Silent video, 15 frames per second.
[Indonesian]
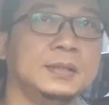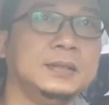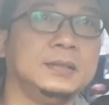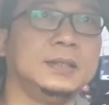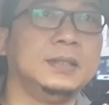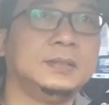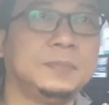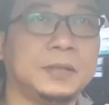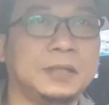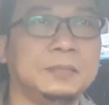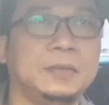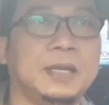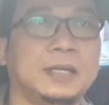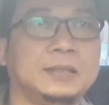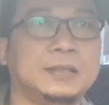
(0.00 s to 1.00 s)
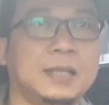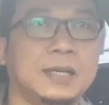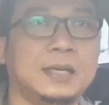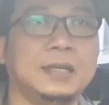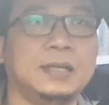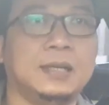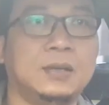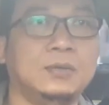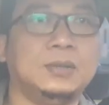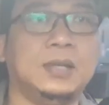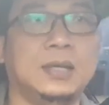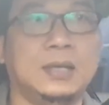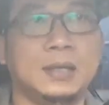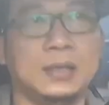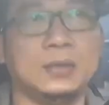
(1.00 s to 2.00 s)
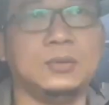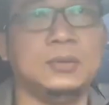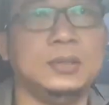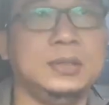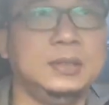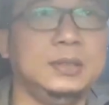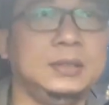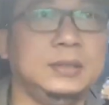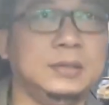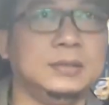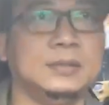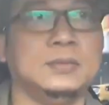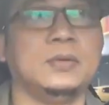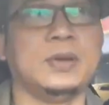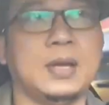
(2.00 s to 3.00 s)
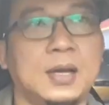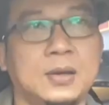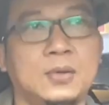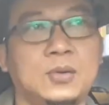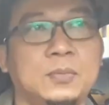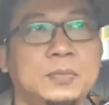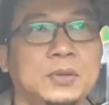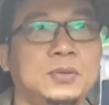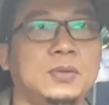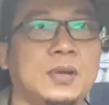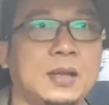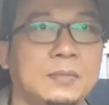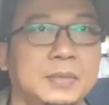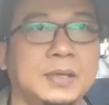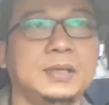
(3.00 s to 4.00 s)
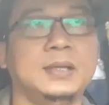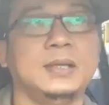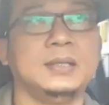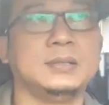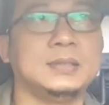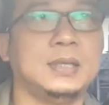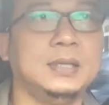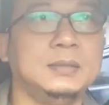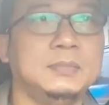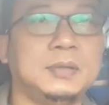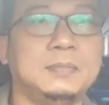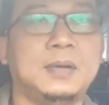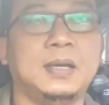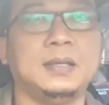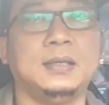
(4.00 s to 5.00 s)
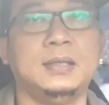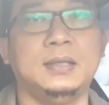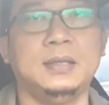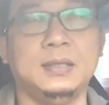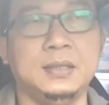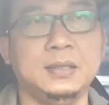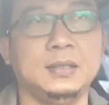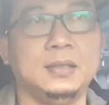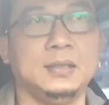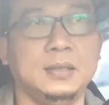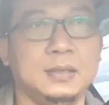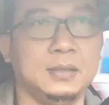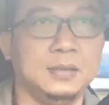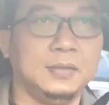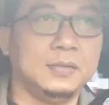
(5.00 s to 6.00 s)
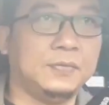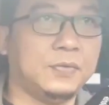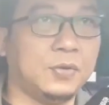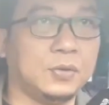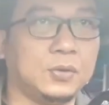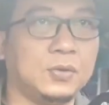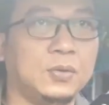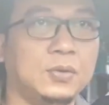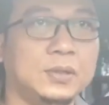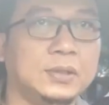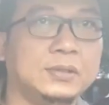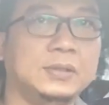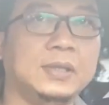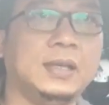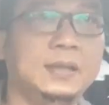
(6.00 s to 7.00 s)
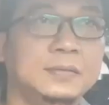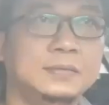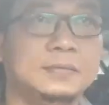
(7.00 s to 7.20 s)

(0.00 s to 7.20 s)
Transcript: jadi seperti biasa kan kalau udah reuni WA grup itu rame dengan saling berbagi foto gitu ya